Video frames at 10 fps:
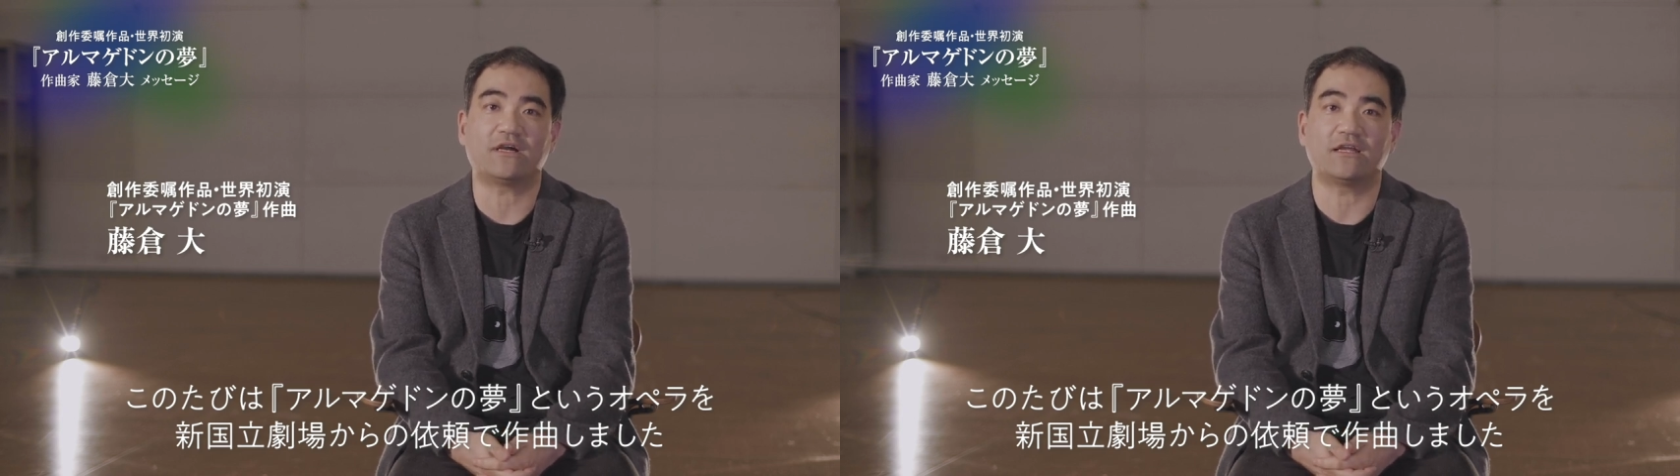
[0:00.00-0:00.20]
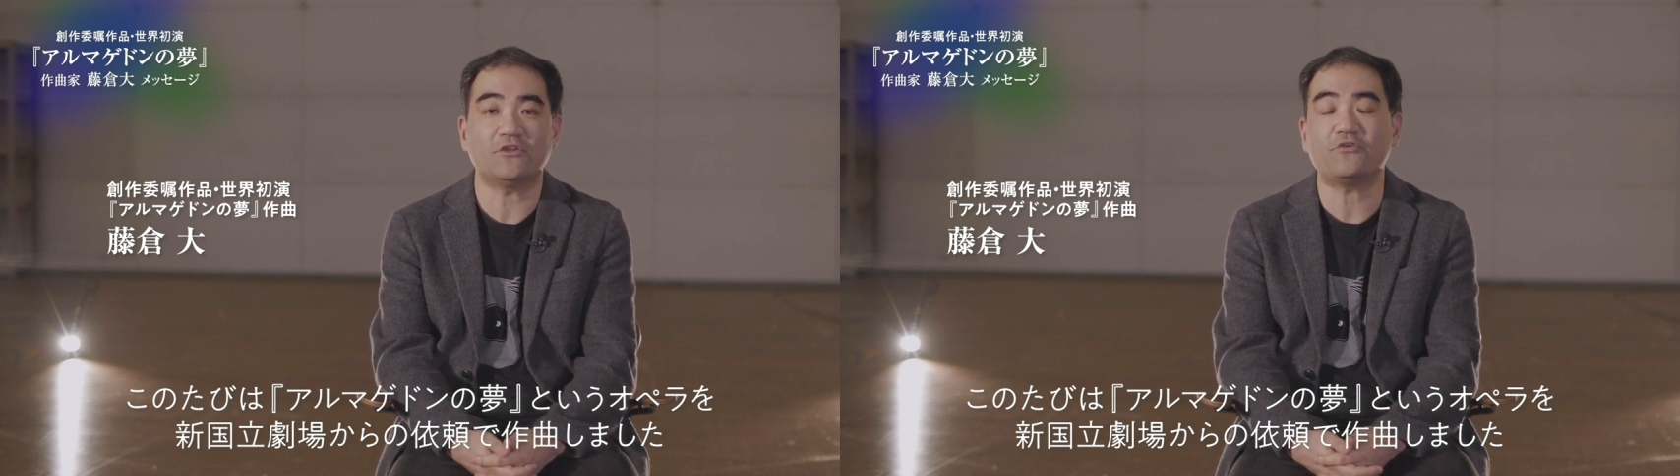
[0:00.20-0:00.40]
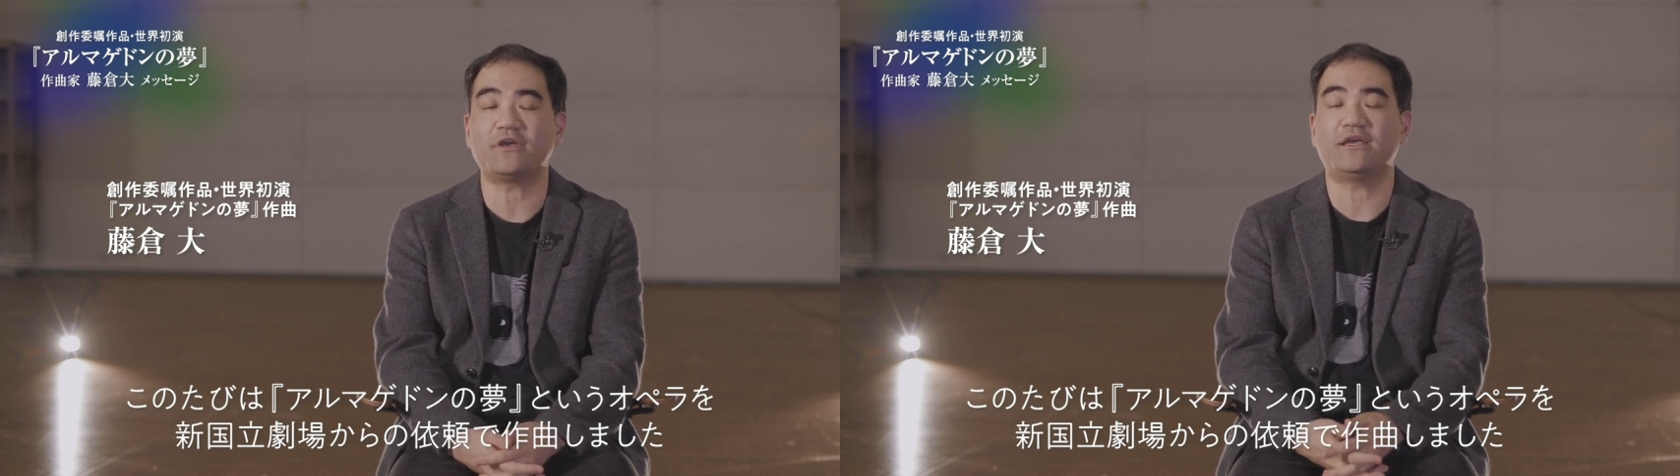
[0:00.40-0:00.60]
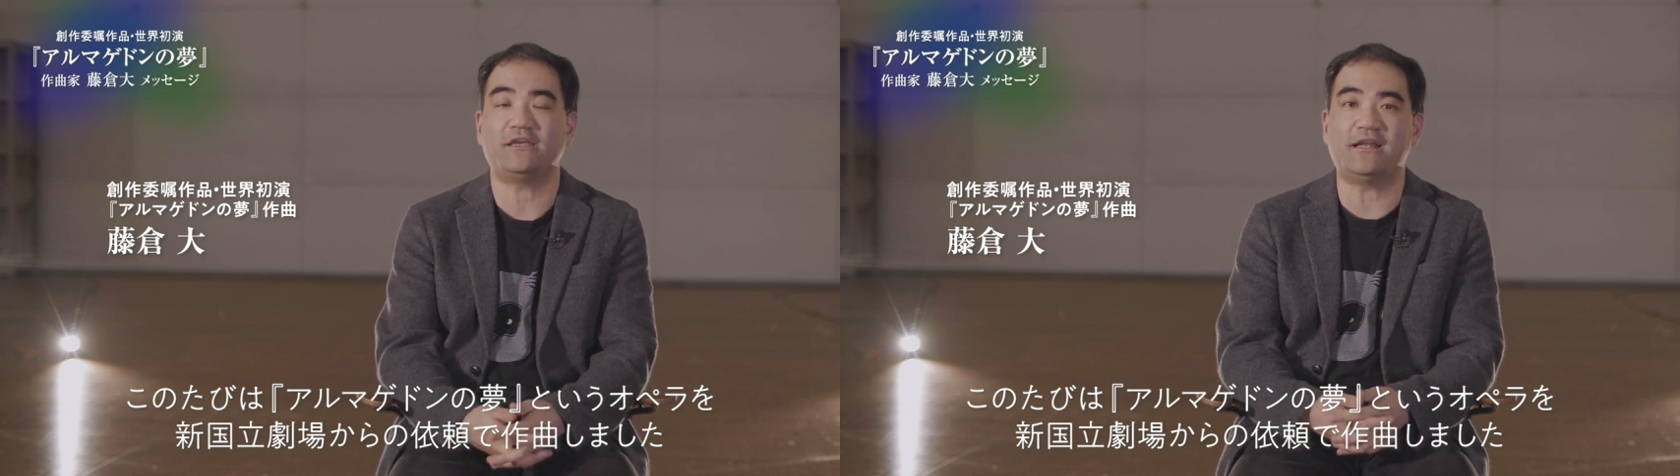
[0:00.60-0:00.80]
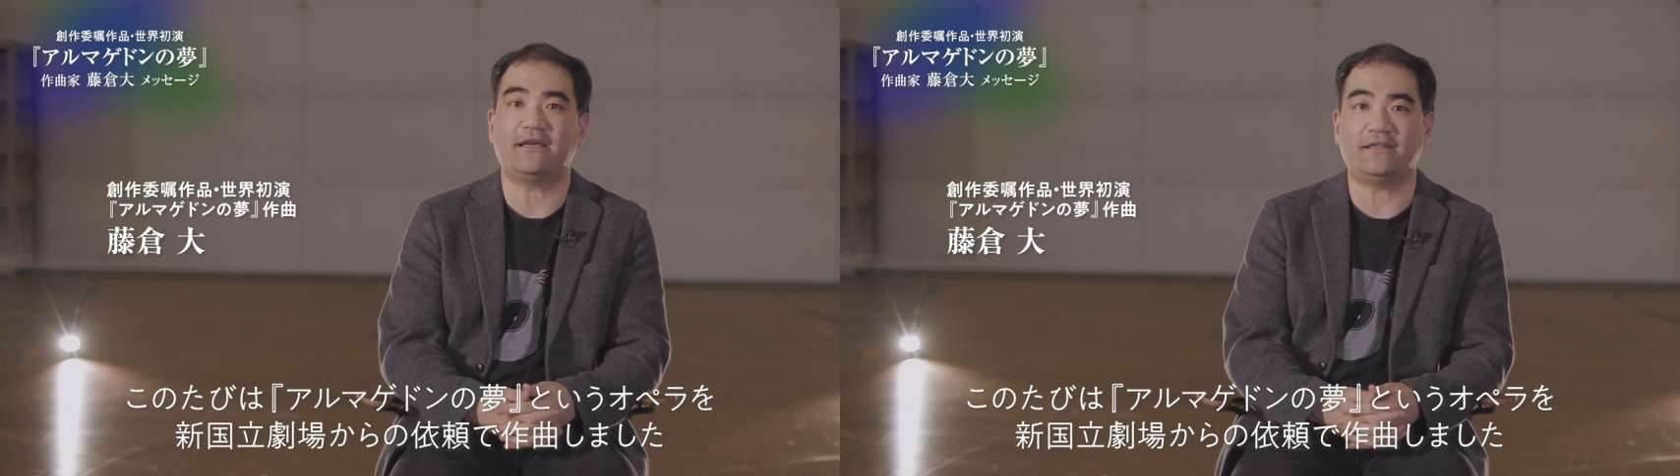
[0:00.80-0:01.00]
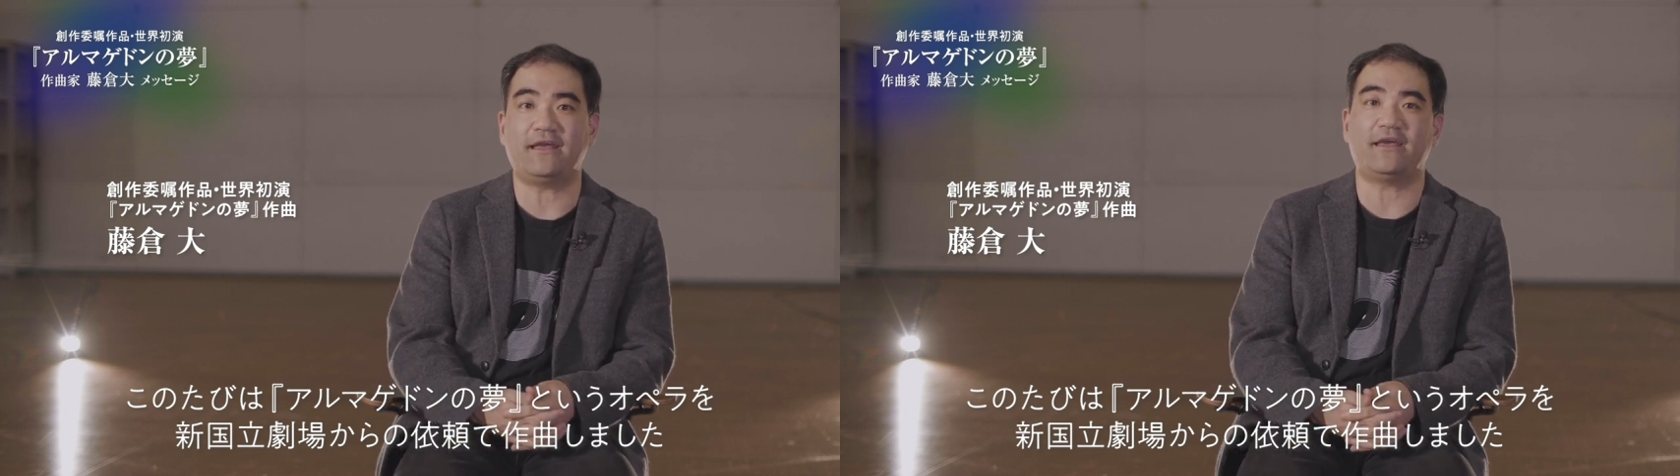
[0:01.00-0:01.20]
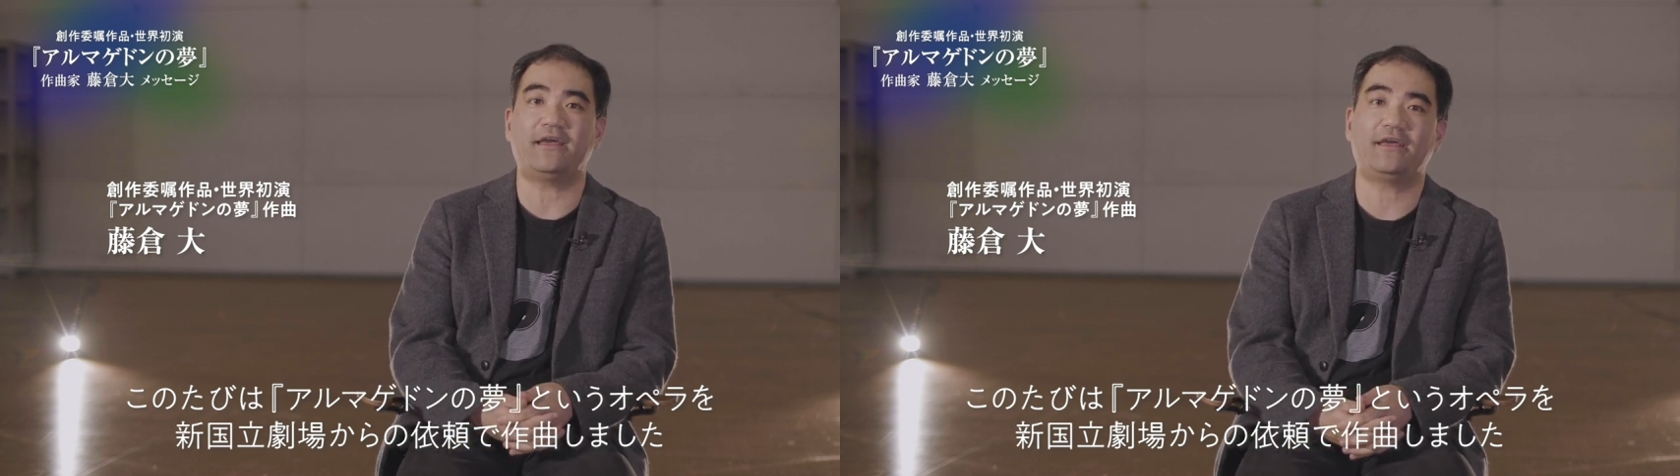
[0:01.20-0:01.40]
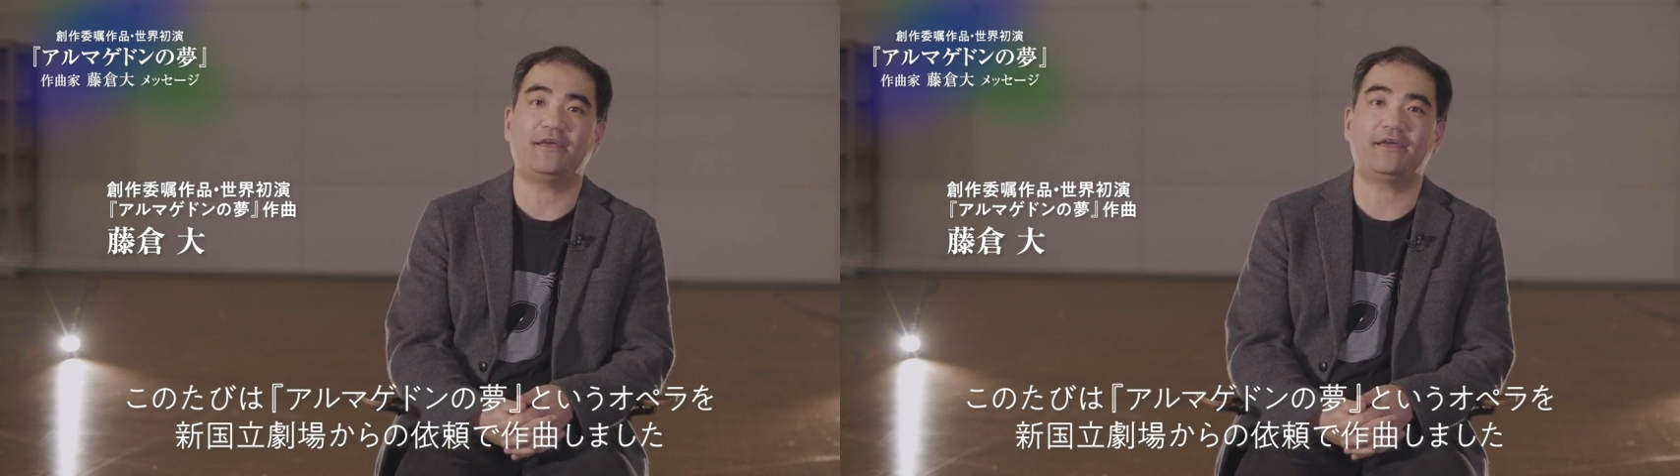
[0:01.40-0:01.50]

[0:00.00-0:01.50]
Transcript: からの依頼で、